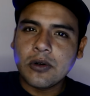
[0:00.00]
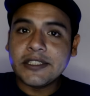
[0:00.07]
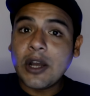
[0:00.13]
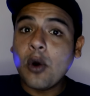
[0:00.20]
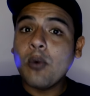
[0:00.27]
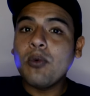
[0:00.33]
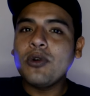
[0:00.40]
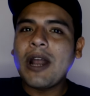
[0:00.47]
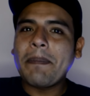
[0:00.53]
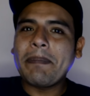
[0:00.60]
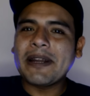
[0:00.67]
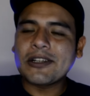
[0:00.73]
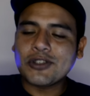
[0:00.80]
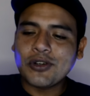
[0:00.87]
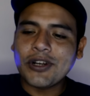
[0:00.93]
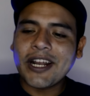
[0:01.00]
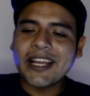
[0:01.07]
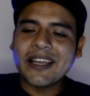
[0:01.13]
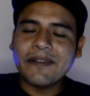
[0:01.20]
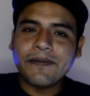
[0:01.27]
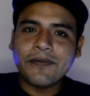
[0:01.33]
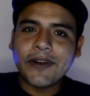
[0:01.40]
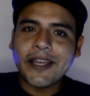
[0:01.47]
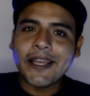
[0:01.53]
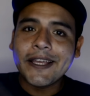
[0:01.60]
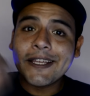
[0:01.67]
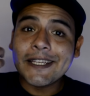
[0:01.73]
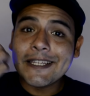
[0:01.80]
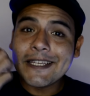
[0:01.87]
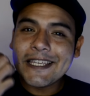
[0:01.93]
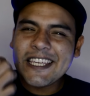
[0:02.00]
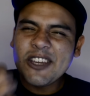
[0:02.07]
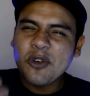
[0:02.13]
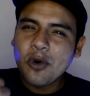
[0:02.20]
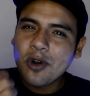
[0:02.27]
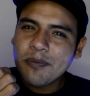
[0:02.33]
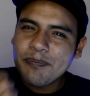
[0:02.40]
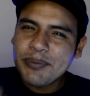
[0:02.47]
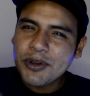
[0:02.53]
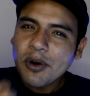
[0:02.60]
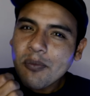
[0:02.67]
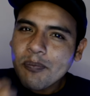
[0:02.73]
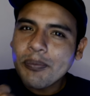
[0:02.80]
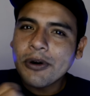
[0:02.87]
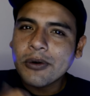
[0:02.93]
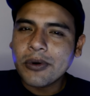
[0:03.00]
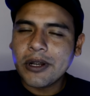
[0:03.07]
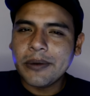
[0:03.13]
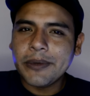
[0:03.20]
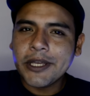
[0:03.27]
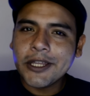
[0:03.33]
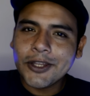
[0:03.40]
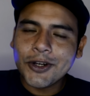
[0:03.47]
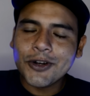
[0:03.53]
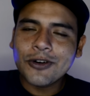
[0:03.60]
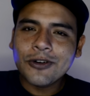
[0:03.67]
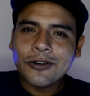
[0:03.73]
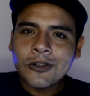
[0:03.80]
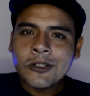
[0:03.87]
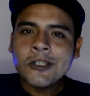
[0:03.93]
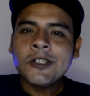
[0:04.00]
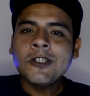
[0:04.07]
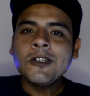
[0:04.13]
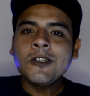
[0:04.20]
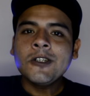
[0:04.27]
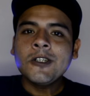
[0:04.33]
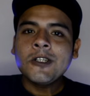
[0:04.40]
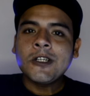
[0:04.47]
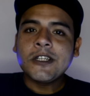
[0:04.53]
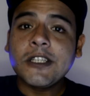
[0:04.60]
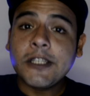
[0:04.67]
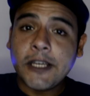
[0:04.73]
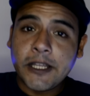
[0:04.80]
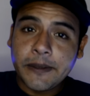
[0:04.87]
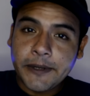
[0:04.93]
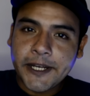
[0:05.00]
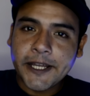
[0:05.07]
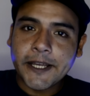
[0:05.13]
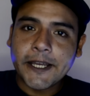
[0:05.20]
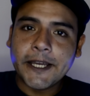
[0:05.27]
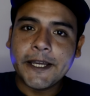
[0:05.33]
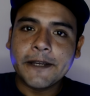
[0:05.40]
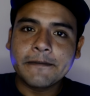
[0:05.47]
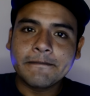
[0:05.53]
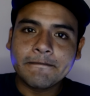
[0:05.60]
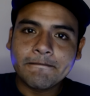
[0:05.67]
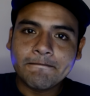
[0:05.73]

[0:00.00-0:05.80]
Ya hubo una persona que fue y golpeó un poco el vidrio. Y adivinen qué.